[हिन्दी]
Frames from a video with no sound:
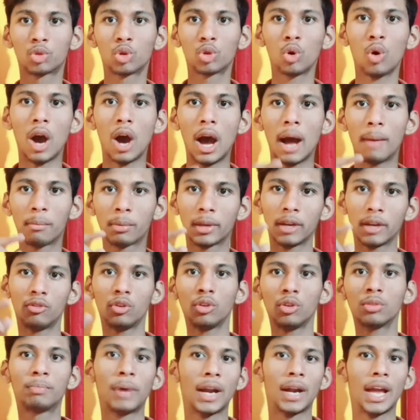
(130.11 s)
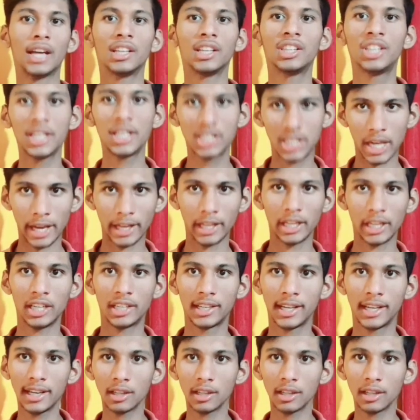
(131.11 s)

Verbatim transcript: तो आपके वो बढ़ा दिए जाएंगे